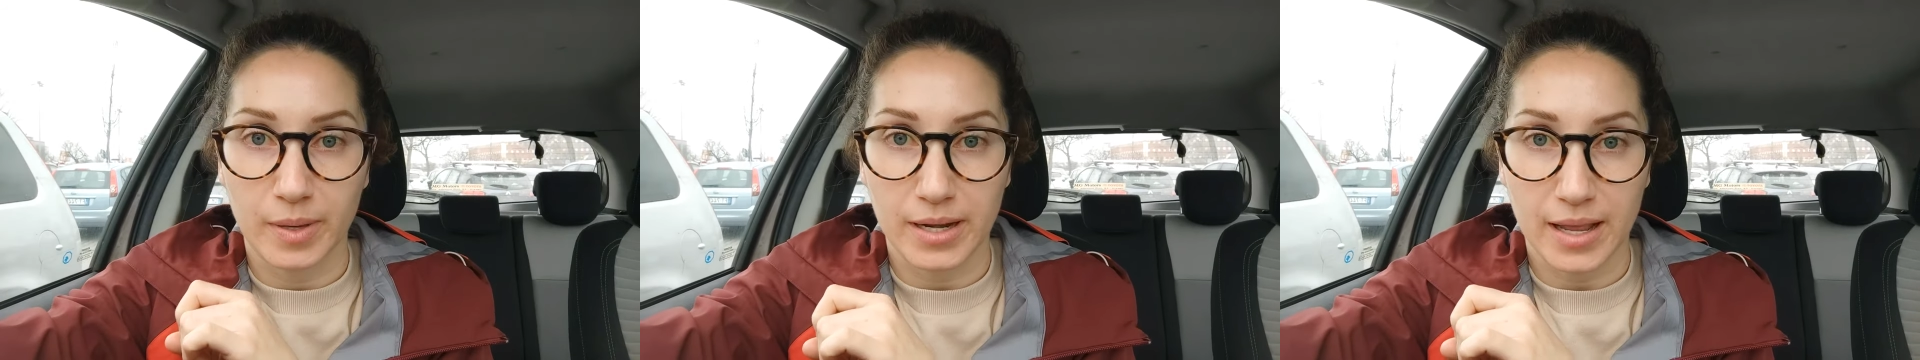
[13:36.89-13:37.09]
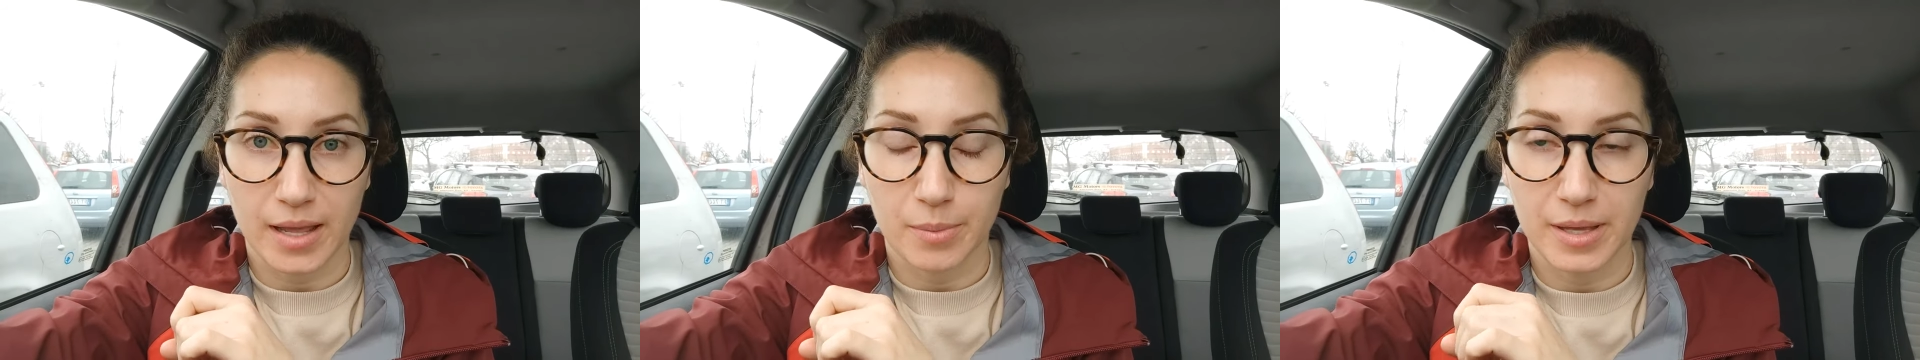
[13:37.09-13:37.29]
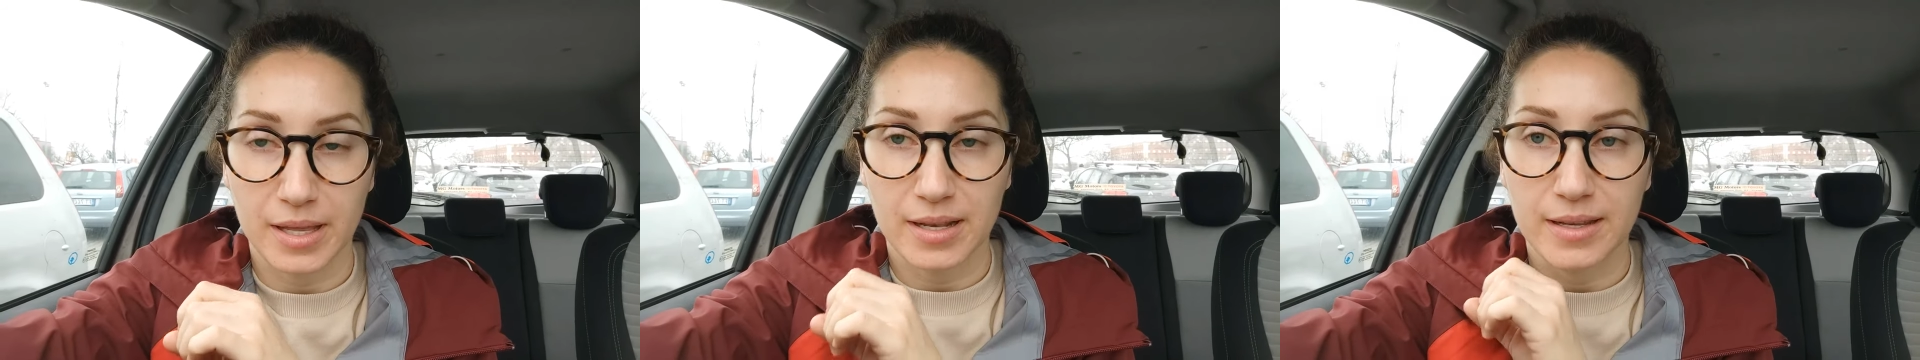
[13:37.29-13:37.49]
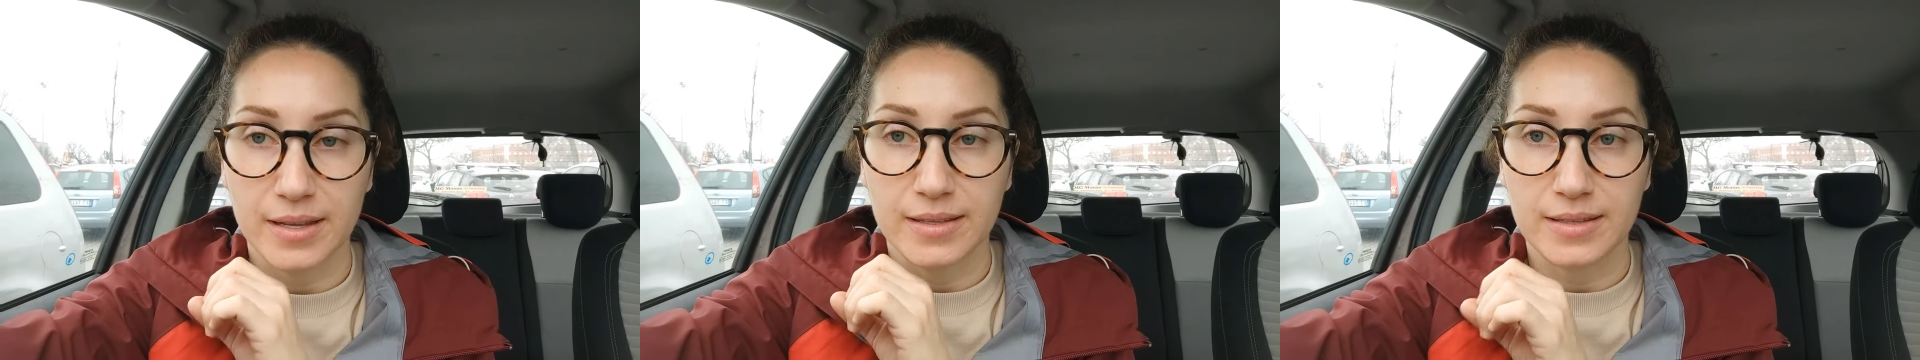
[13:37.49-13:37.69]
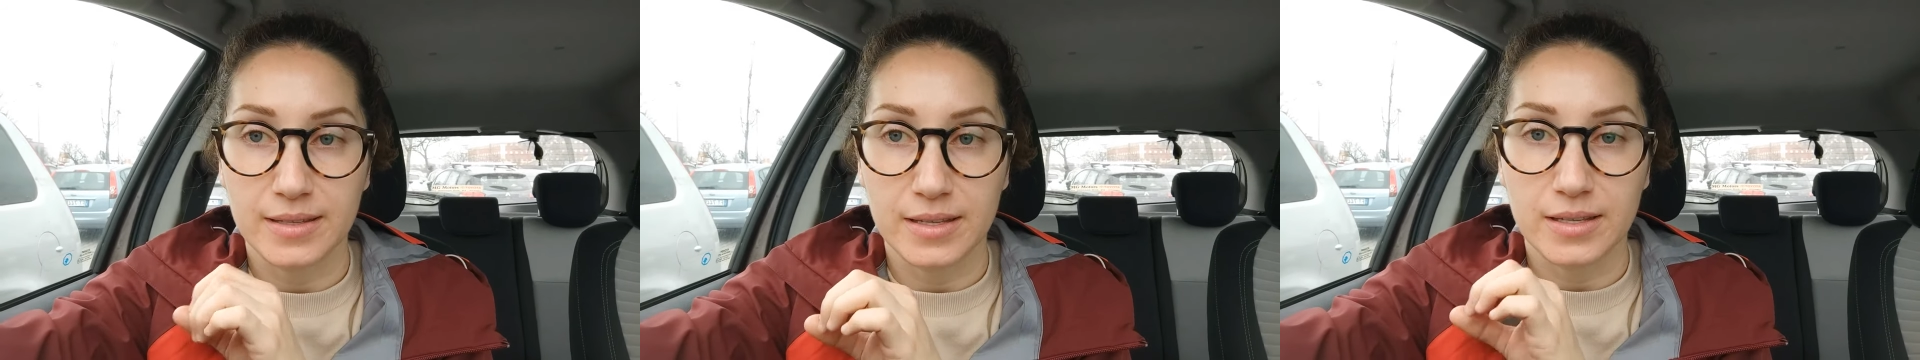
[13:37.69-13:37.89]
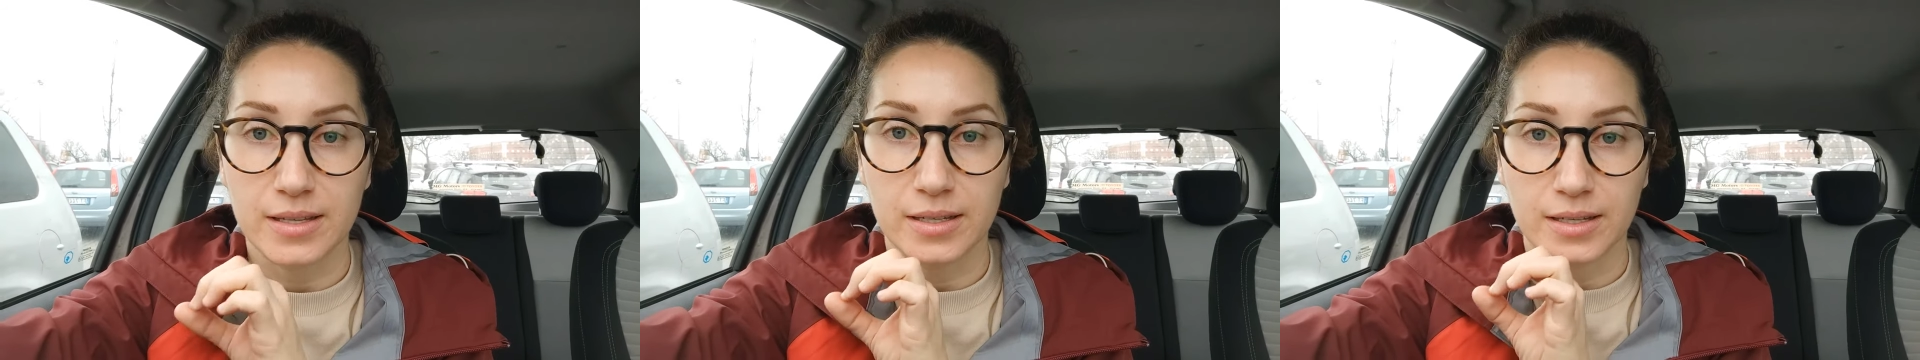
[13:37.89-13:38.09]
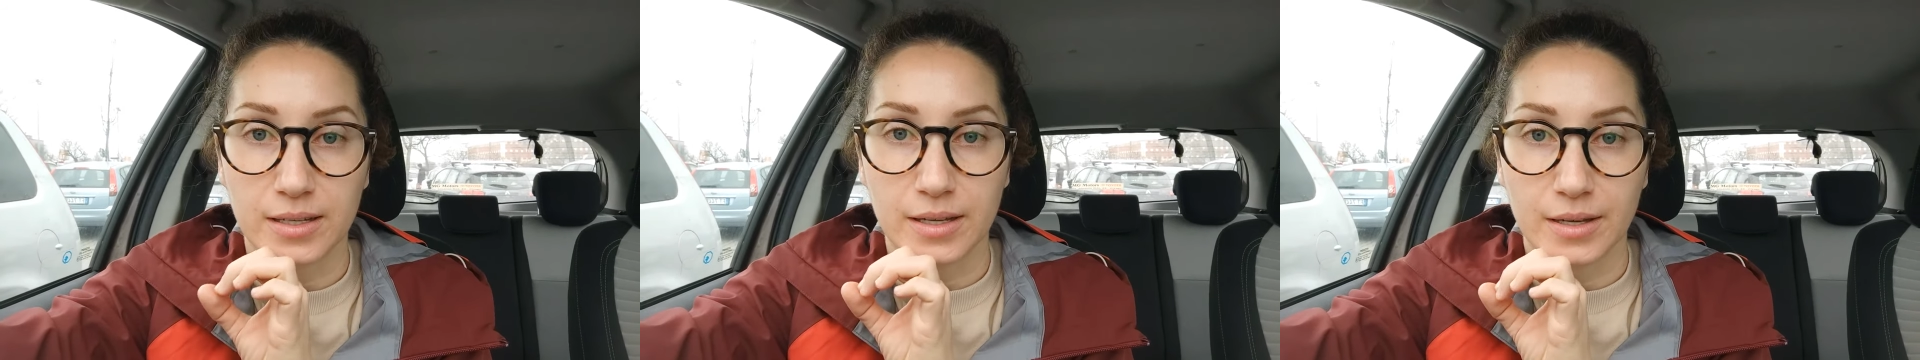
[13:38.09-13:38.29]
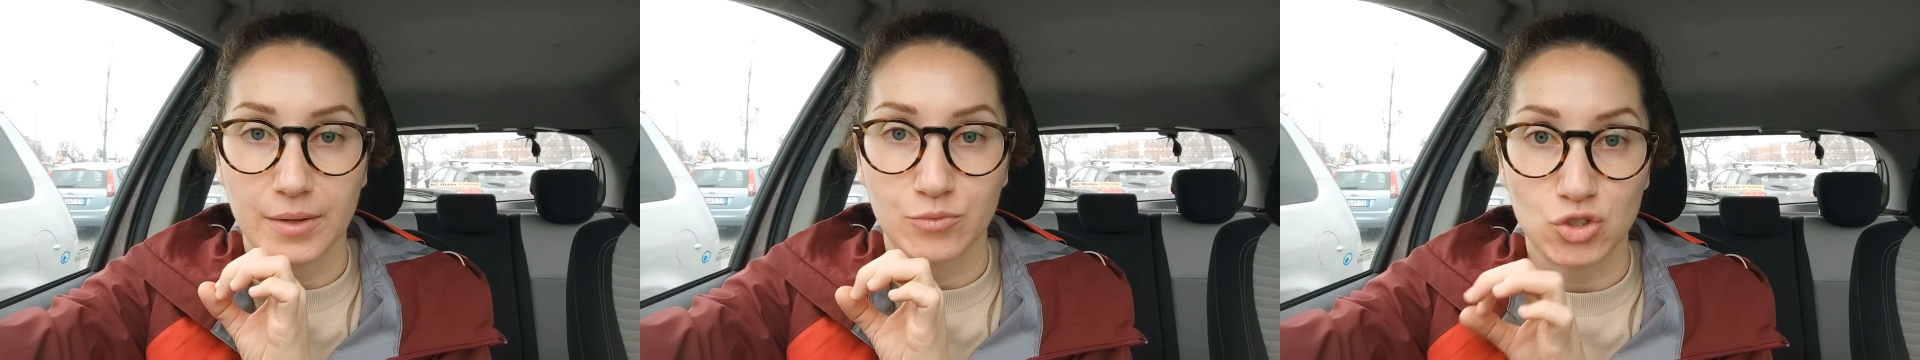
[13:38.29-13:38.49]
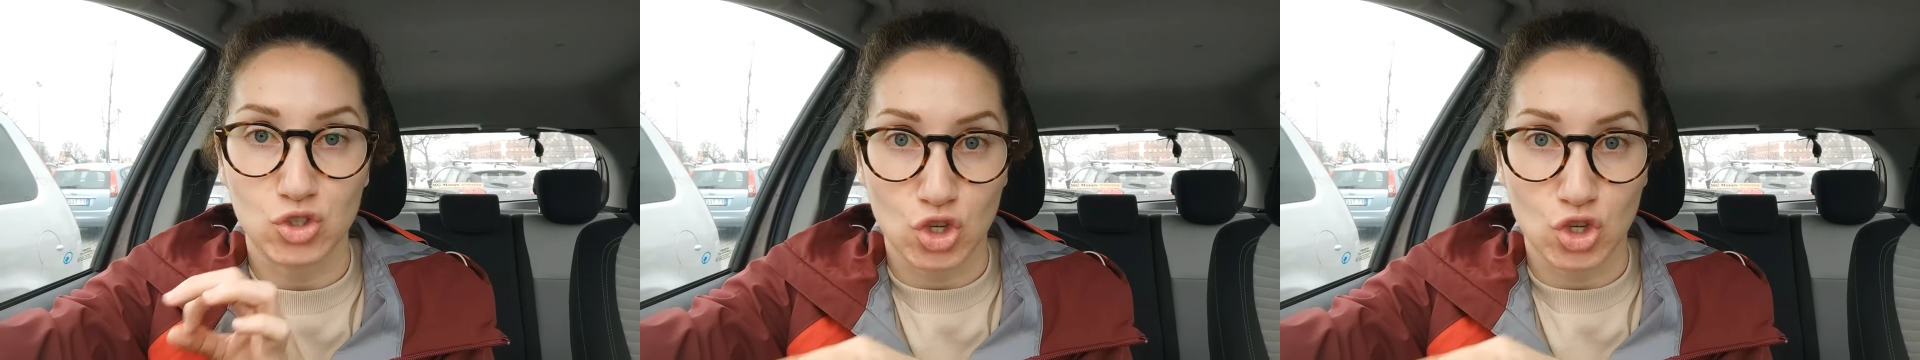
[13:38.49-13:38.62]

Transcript: per capelli di eh,